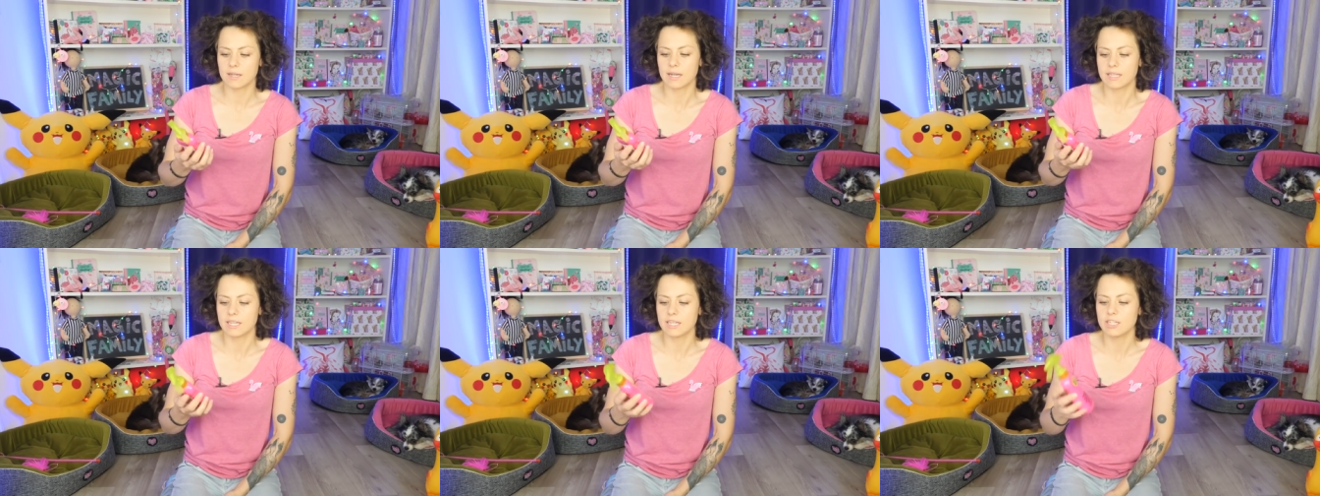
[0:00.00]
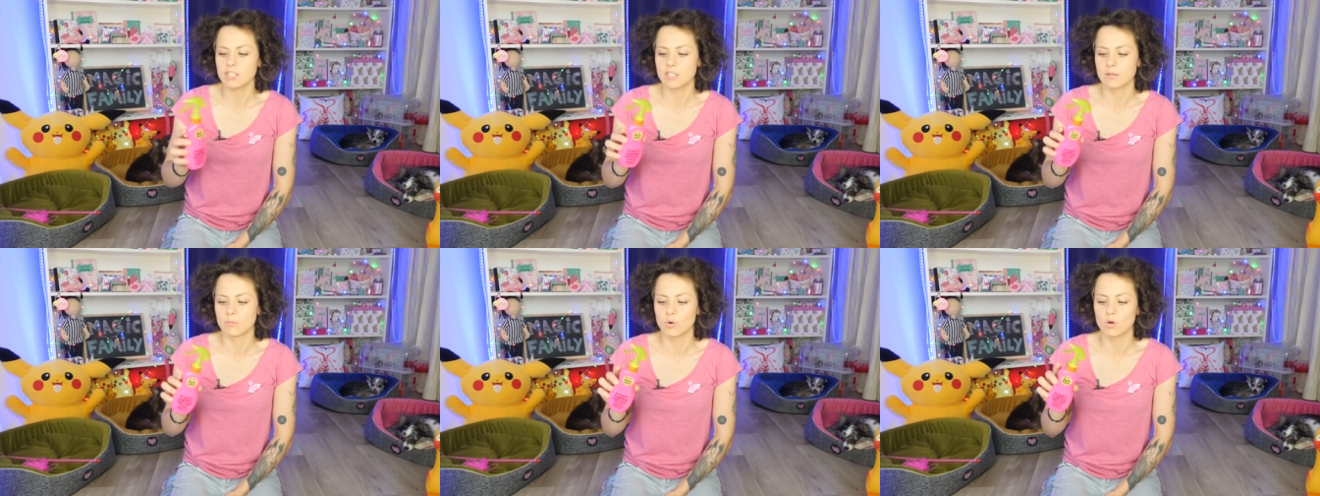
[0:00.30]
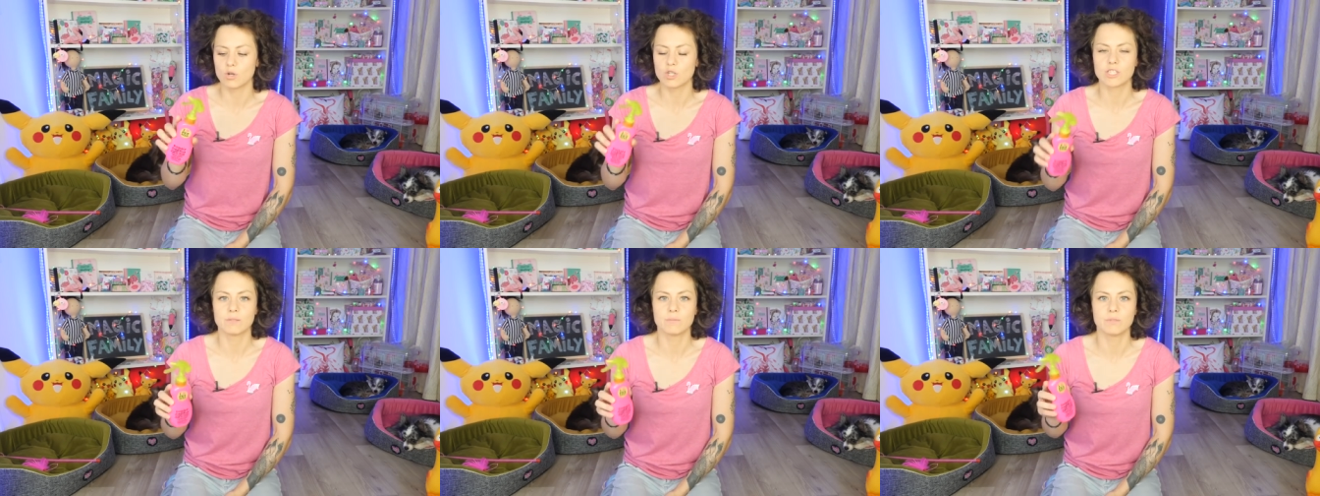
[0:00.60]
конечно,
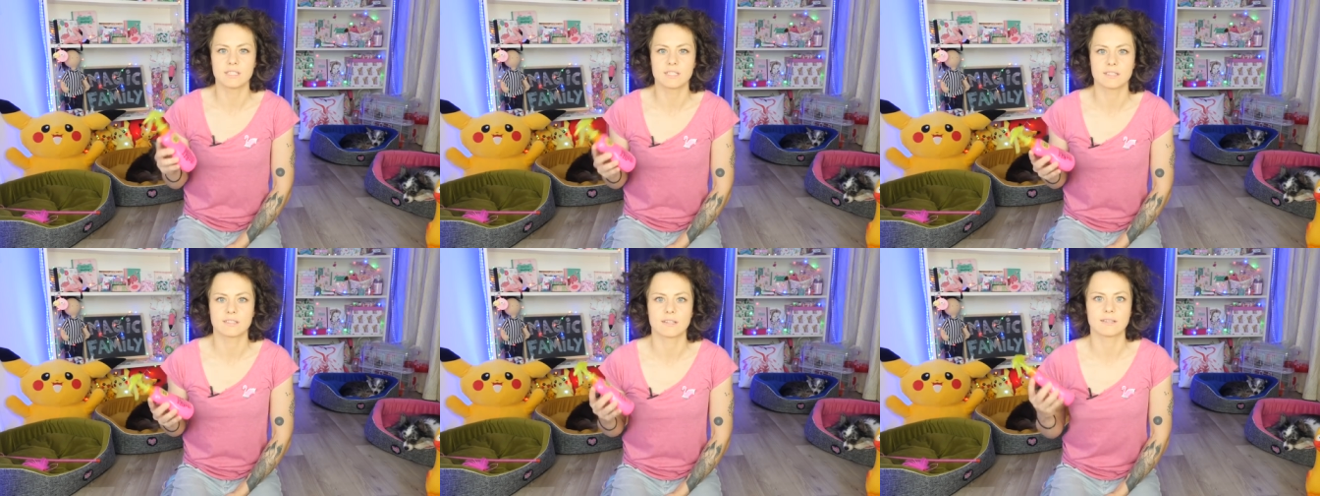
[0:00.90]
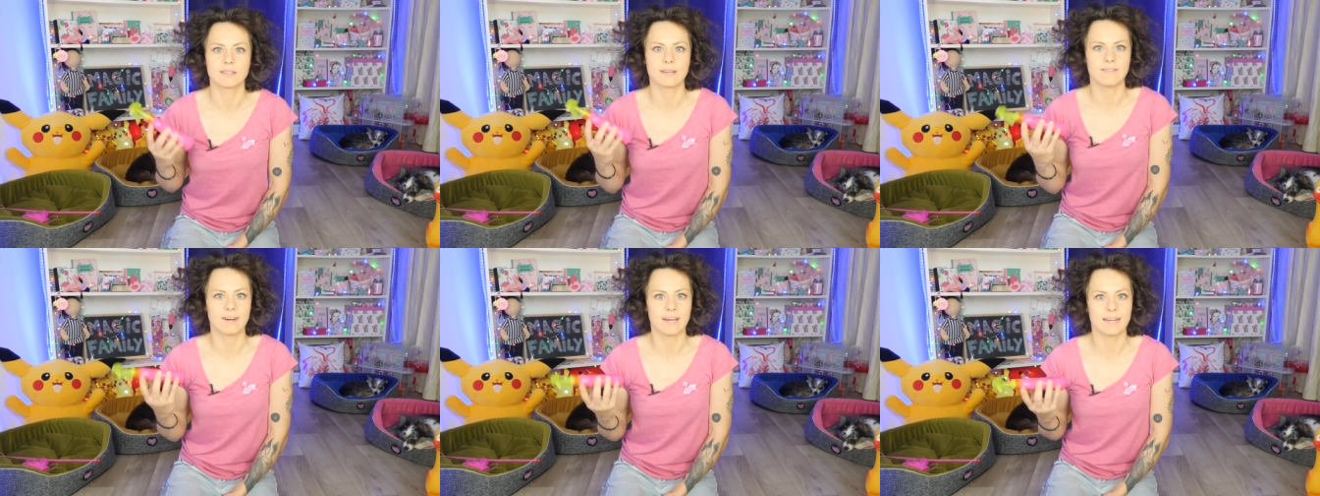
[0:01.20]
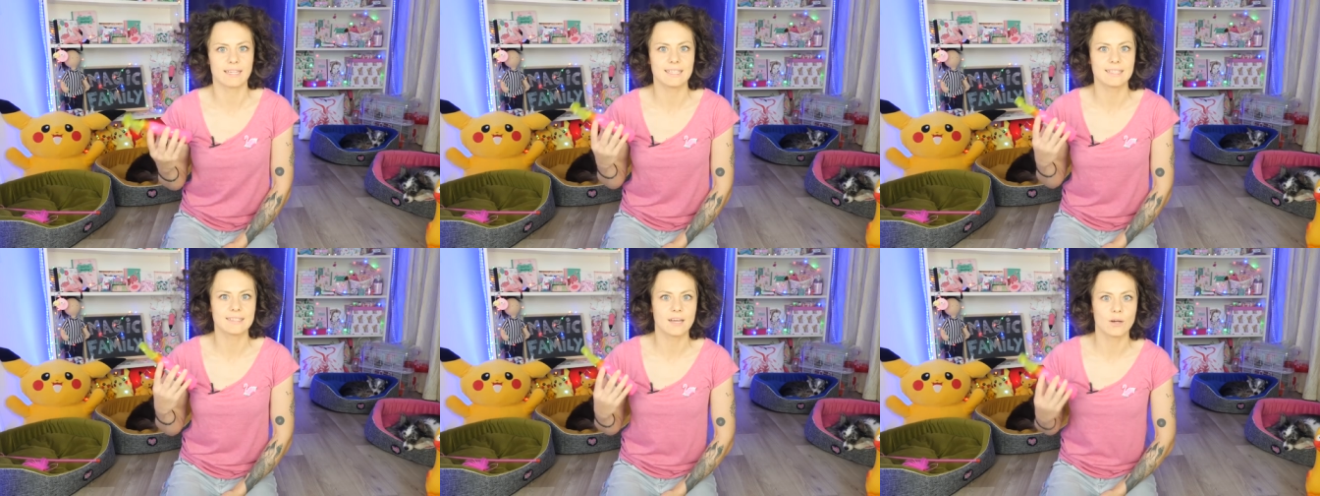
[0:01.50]
может быть, этот товар
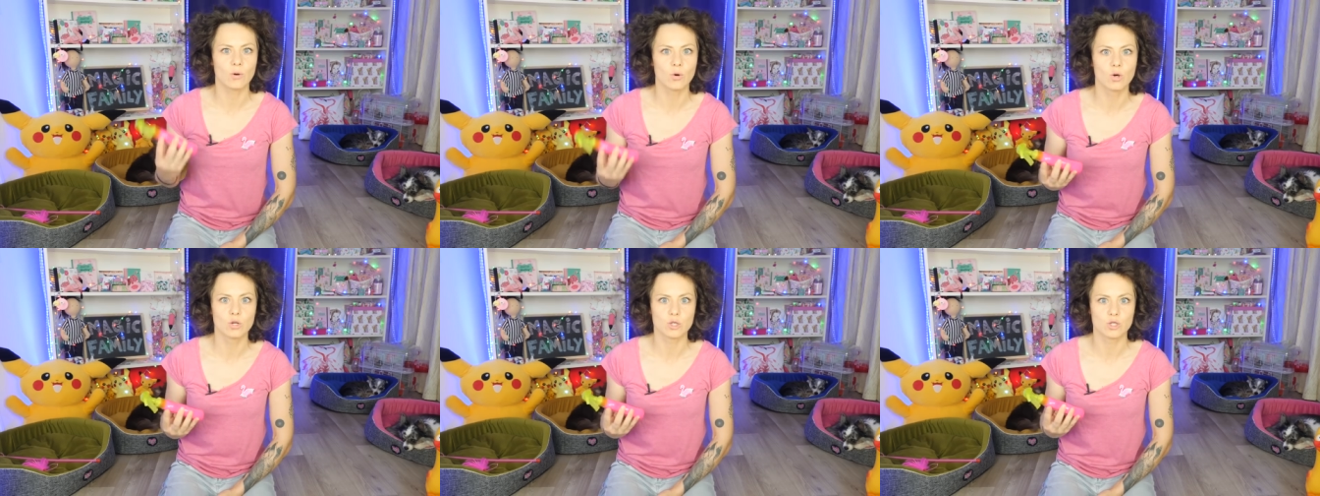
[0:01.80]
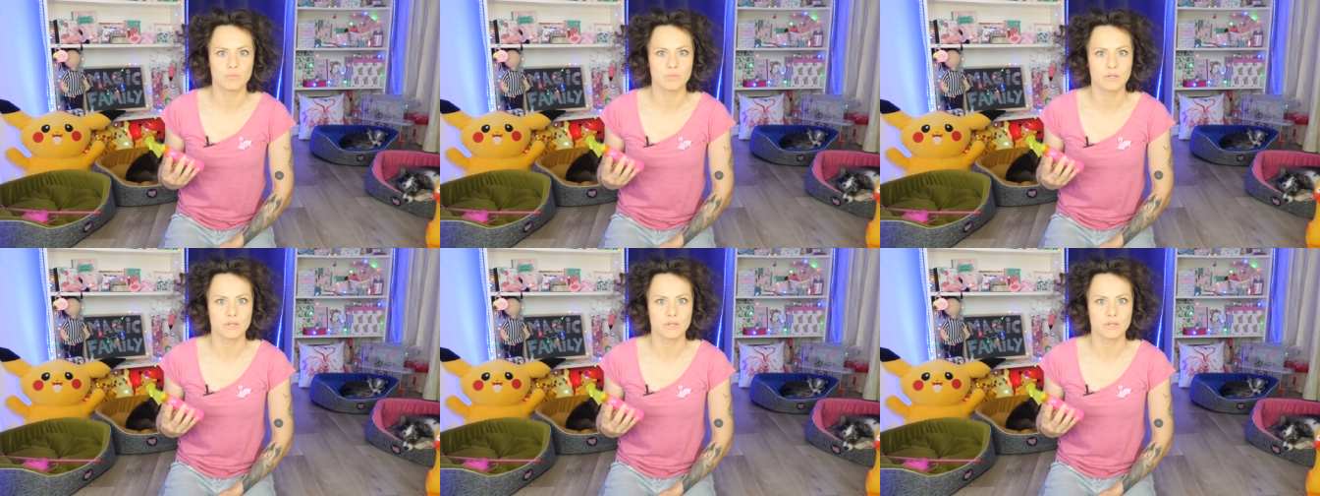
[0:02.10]
и не такой уж